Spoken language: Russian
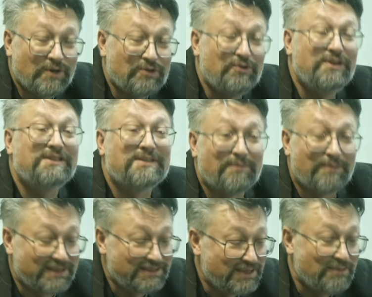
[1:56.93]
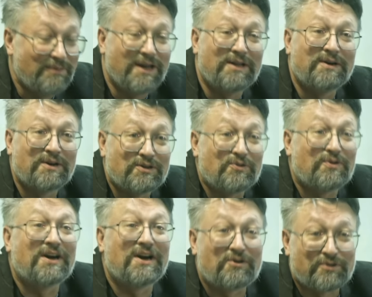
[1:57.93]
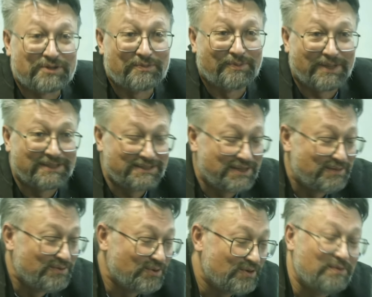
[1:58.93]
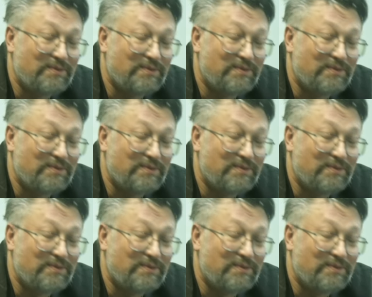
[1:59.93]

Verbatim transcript: юристам платили мало, только хорошим платили много,